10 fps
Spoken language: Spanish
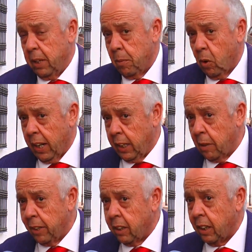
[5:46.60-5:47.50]

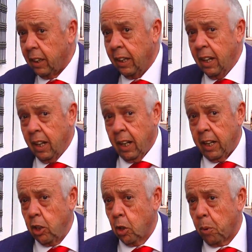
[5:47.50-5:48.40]
democráticamente
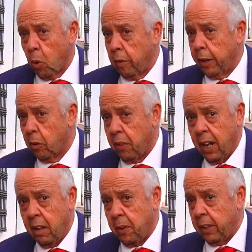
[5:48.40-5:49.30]
elegido por nueve
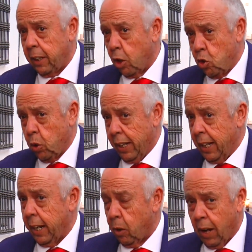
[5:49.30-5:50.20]
concejales frente a ocho de
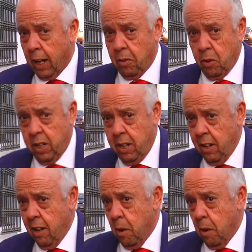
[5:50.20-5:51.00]
quien ganó las elecciones,